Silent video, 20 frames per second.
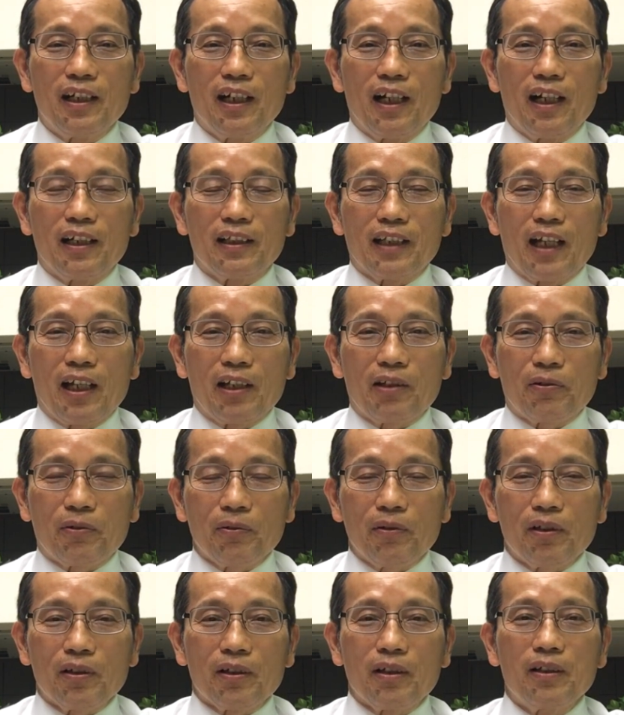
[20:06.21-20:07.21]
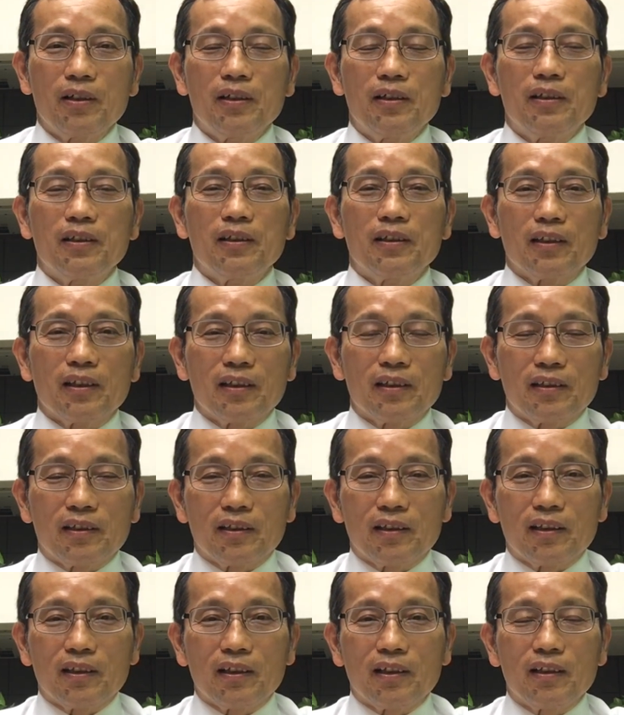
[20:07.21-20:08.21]
啊，来做
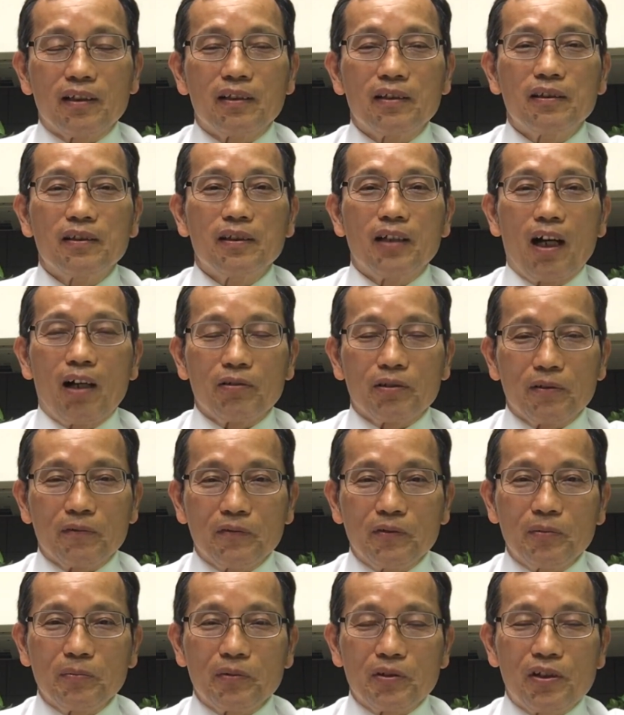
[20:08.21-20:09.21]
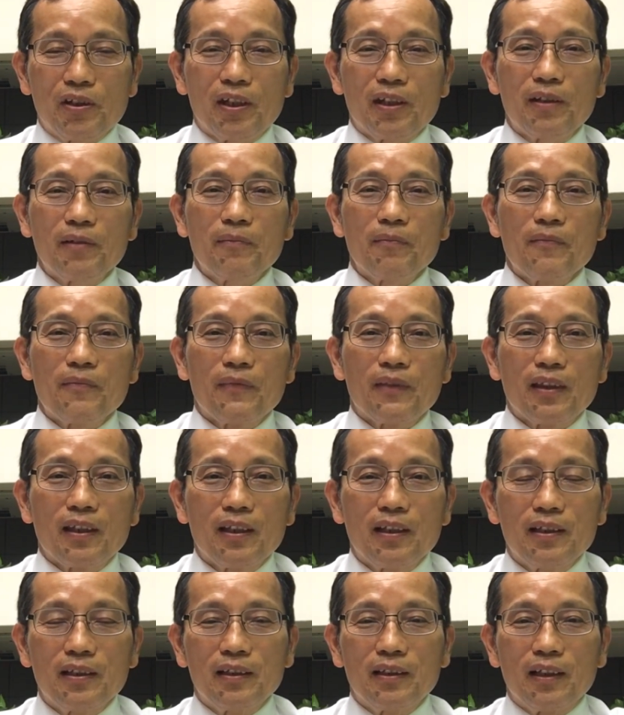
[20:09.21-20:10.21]
这个好的父母亲
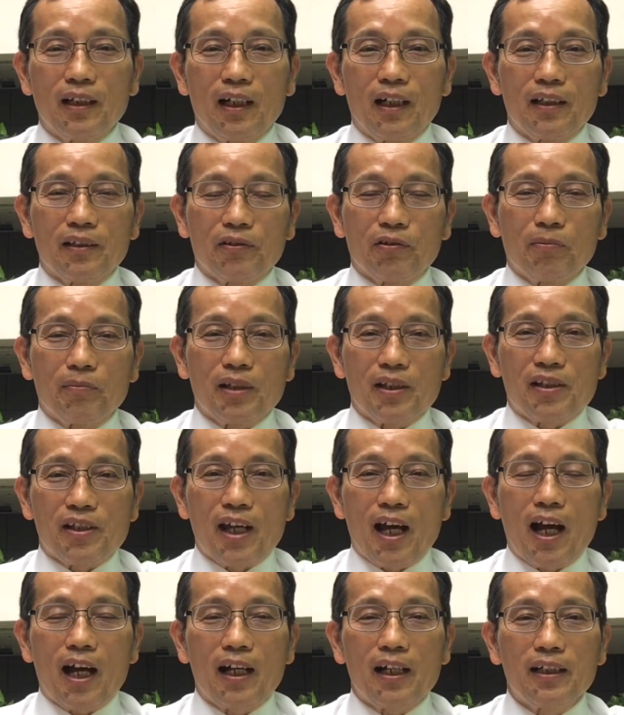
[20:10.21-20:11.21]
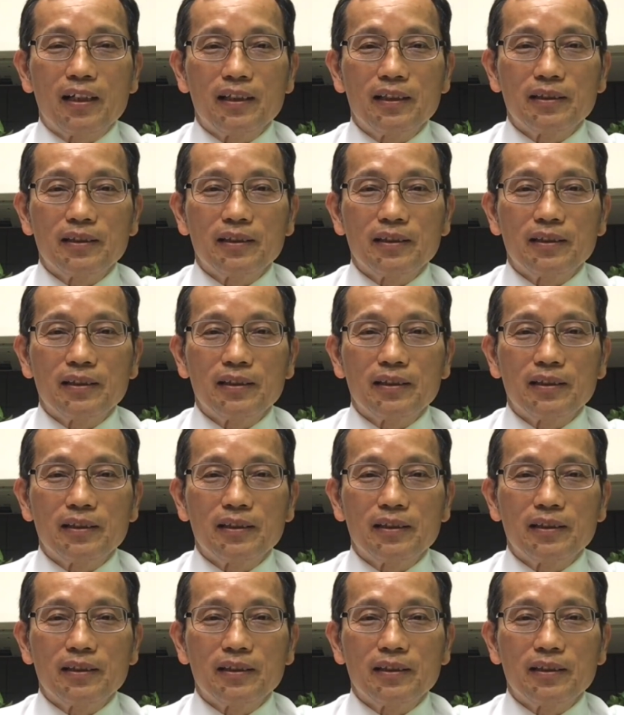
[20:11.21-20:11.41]
啊，使我们的家啊